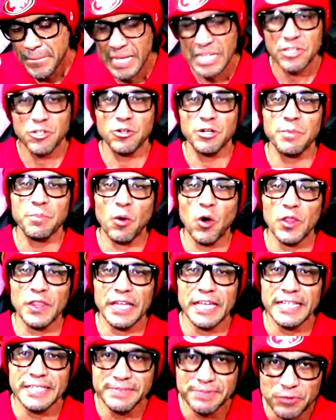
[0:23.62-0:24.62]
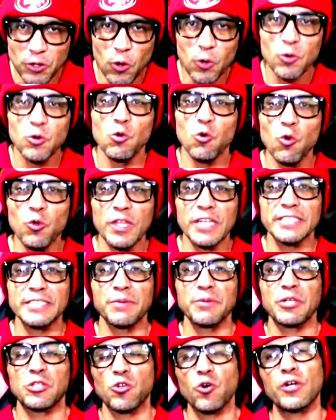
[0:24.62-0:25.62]
Victory Monday, ¿no?
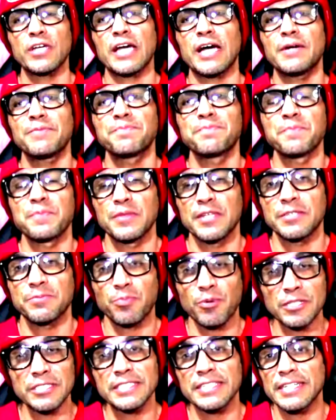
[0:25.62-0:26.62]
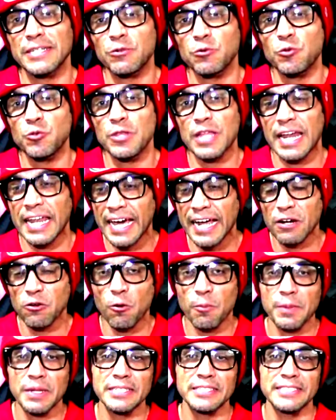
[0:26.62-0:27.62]
Lunes de victoria, después de un
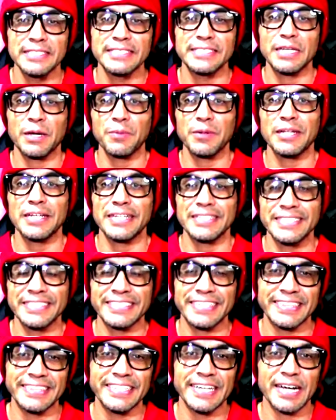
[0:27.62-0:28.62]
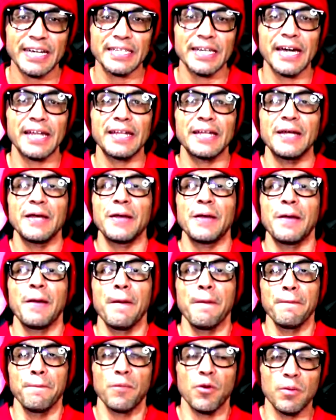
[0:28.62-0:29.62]
largo mes sin saber qué se sentía ganar.
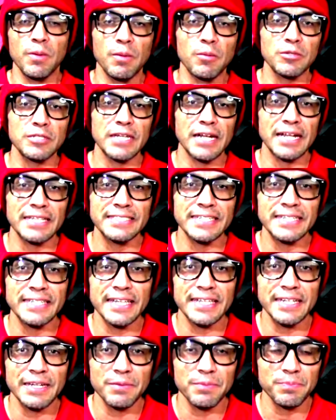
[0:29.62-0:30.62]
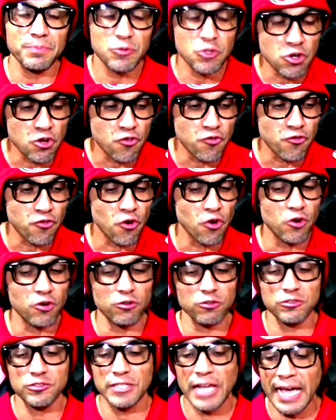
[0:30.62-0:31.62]
Volvemos a la senda del
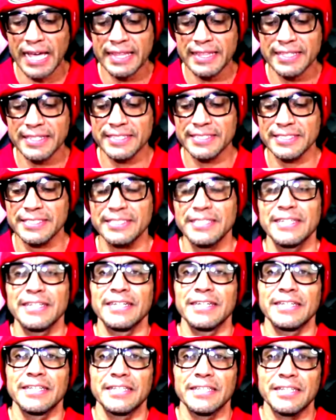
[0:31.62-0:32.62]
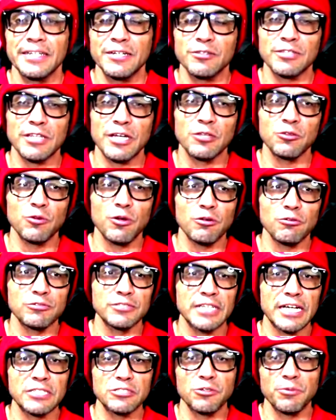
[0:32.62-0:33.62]
triunfo, los Niners derrotando a
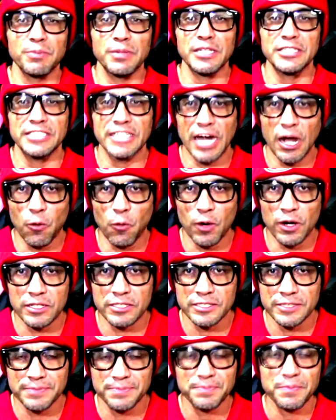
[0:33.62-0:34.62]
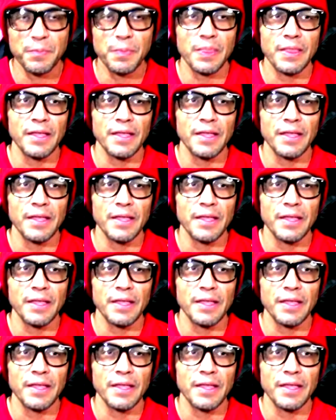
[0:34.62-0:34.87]
los Jacksonville Jaguars